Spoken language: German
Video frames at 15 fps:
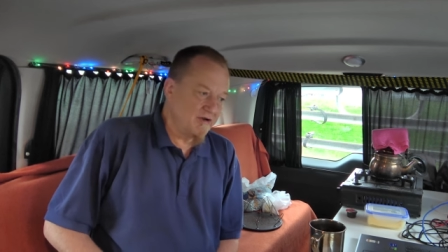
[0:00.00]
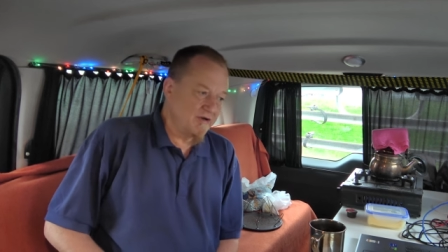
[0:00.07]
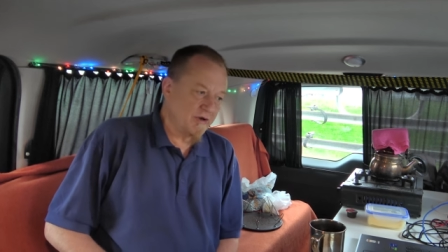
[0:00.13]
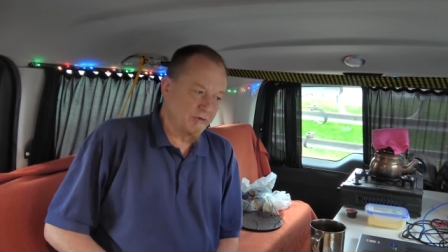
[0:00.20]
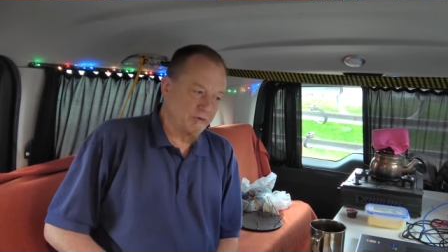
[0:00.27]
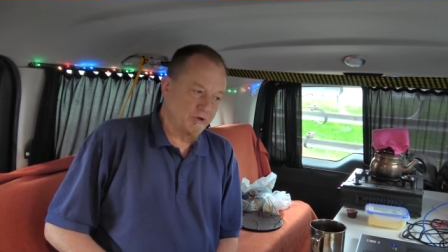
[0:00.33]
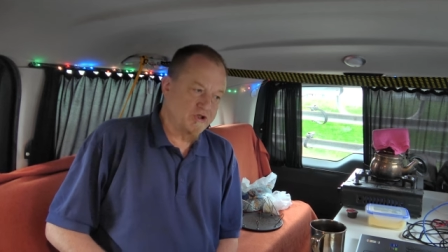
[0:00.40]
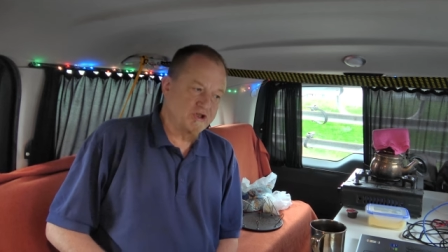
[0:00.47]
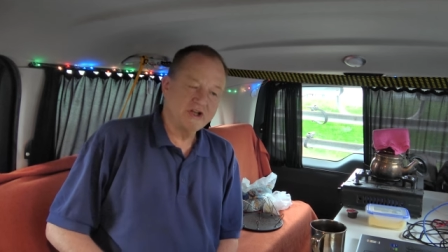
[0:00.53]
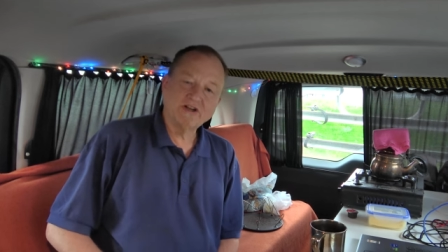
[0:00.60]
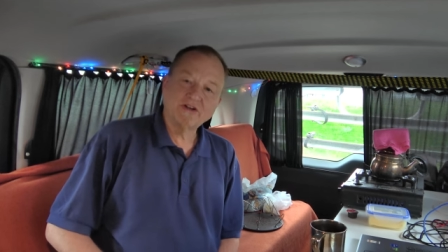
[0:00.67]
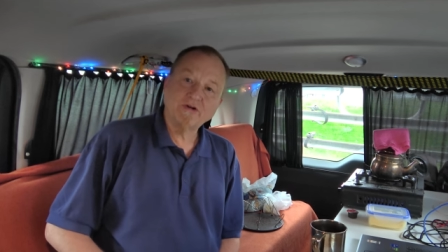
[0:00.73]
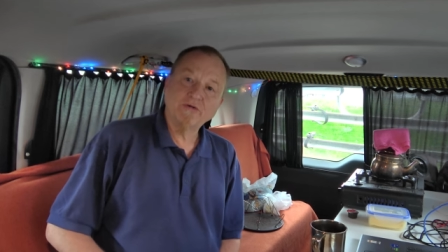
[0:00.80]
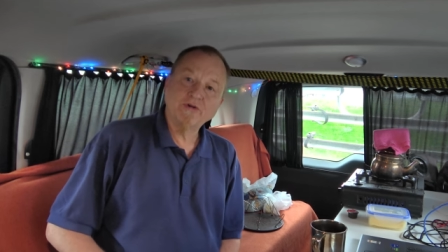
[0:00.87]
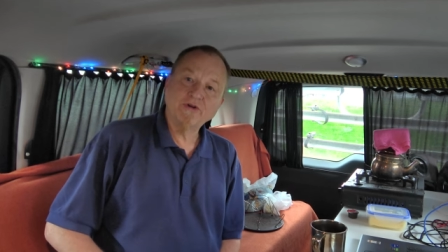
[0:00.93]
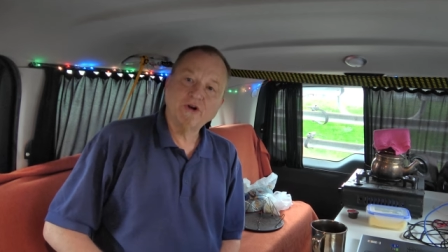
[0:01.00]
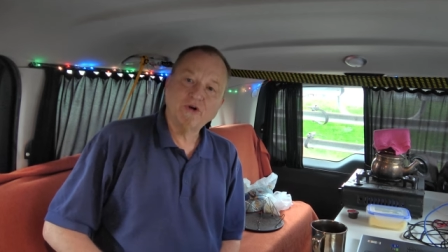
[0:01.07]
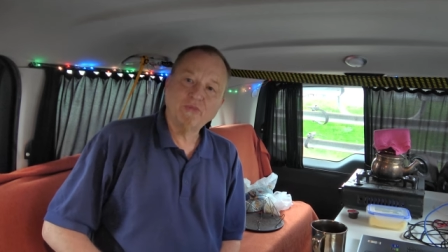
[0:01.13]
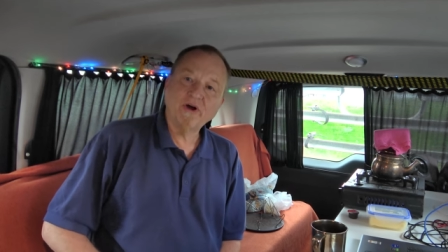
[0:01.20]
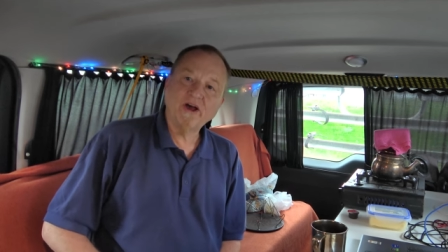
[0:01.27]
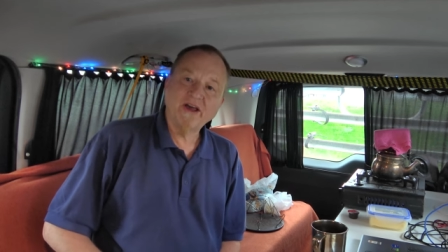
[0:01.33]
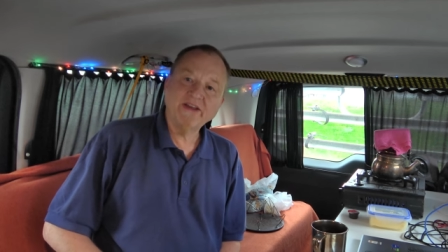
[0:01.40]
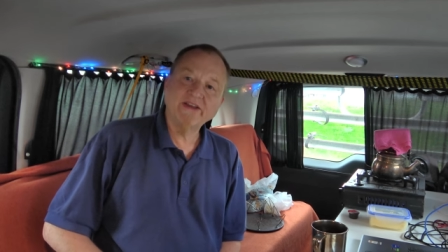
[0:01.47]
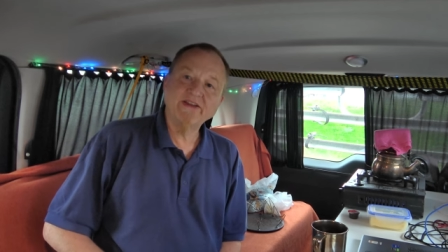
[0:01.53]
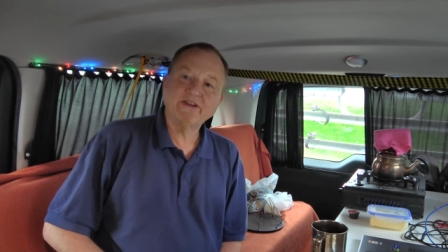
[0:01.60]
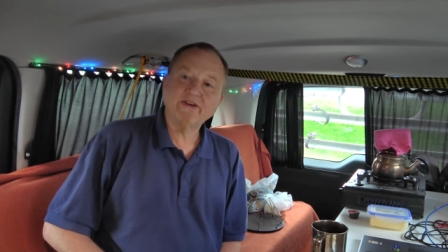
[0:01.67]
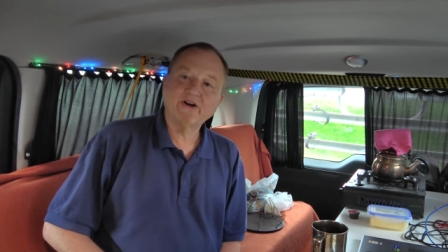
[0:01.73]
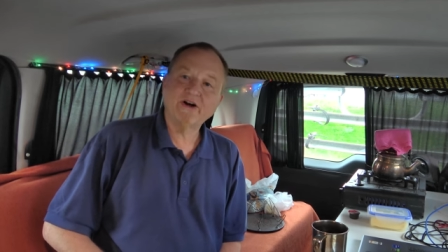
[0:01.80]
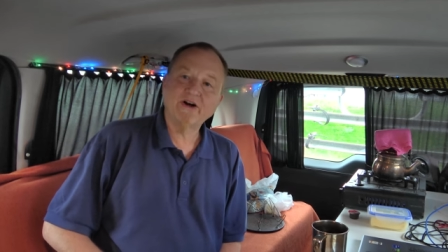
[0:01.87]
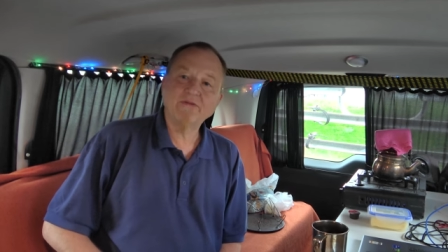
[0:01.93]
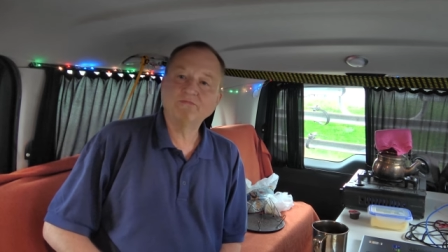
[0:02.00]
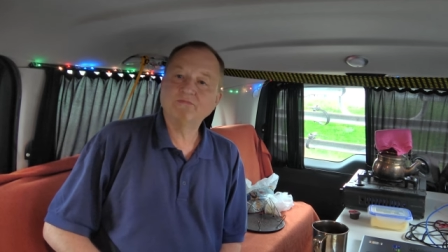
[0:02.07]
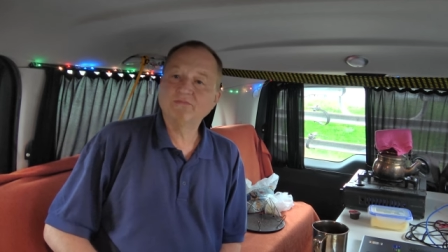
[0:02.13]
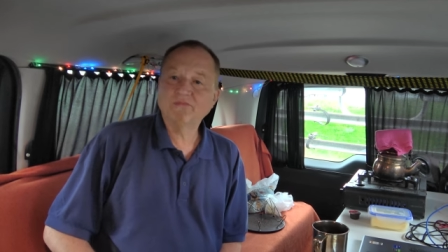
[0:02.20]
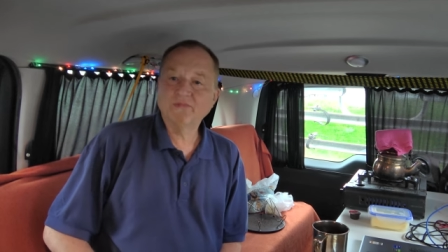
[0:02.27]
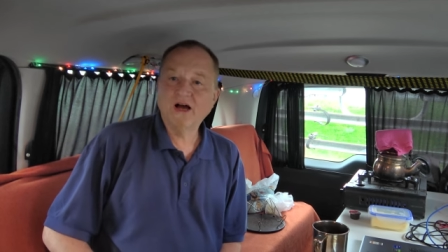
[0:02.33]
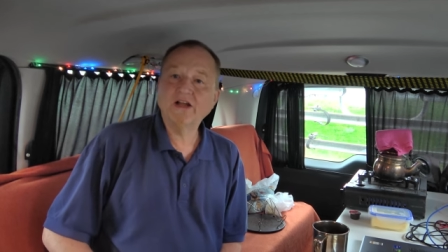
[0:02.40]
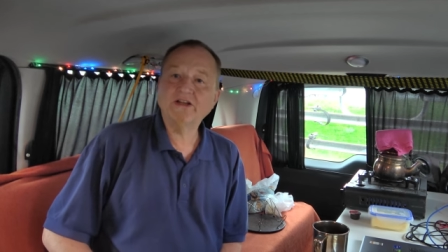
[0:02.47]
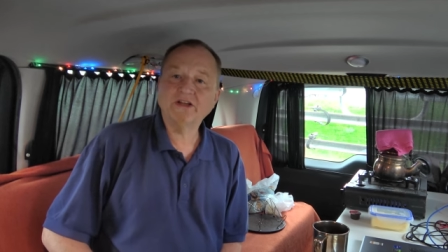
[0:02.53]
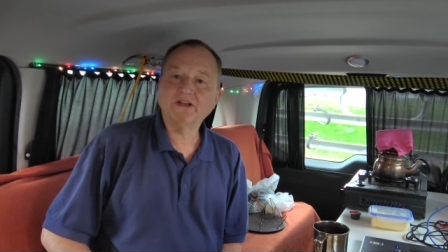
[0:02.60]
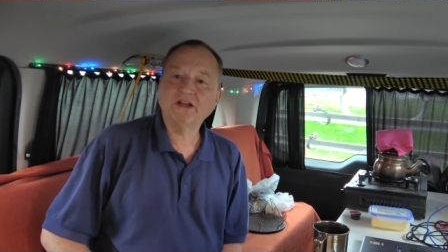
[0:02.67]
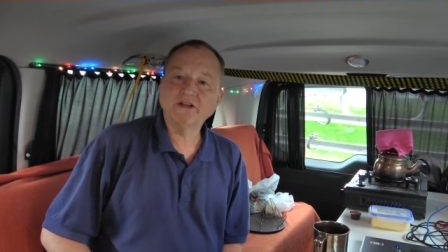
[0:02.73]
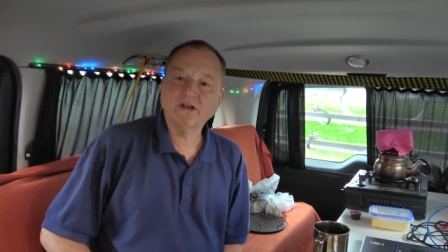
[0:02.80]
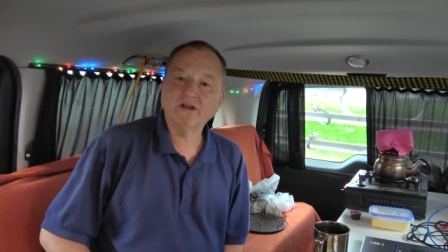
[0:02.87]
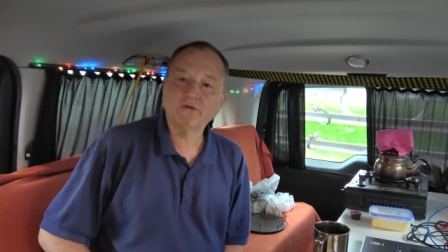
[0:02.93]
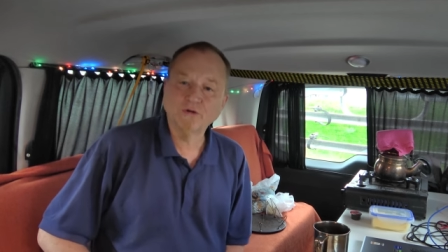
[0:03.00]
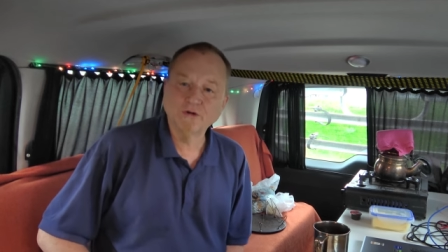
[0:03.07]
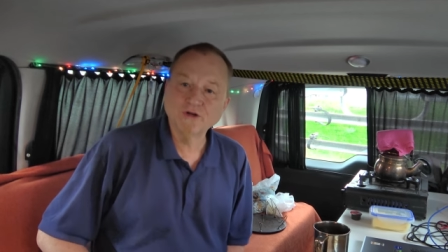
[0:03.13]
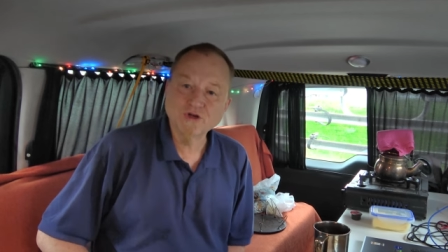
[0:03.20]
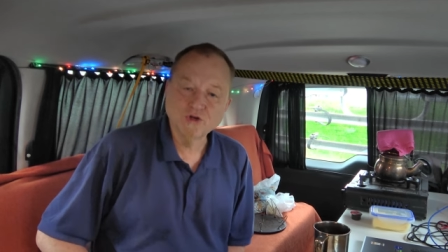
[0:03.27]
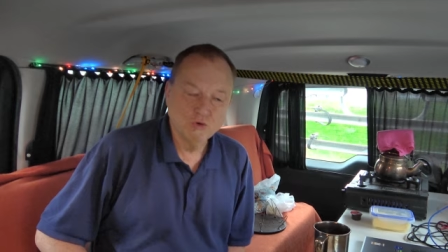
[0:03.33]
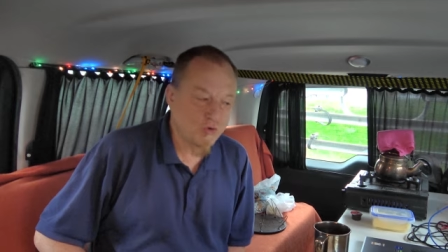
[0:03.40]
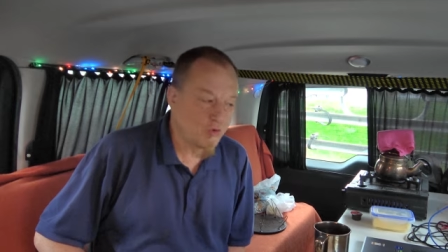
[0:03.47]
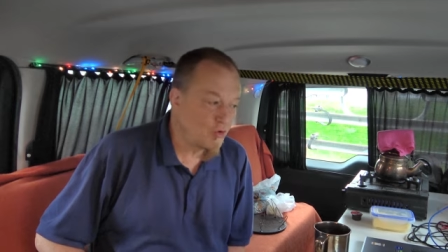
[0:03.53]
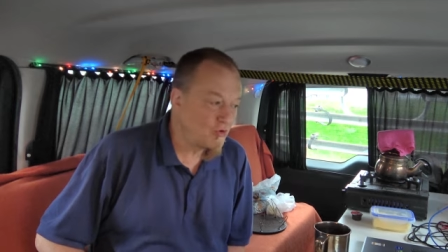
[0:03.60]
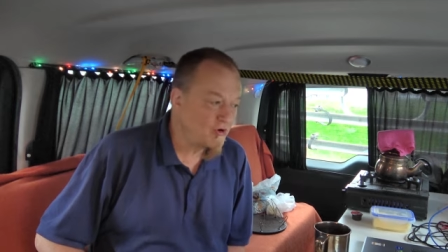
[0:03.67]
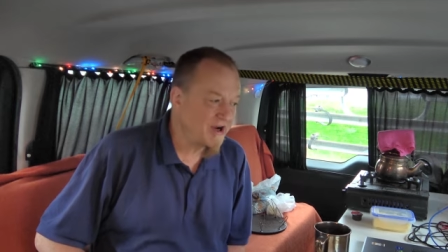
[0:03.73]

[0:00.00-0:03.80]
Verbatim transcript: Dadurch, dass er uns aber Essen sah, hat er dann natürlich auch Hunger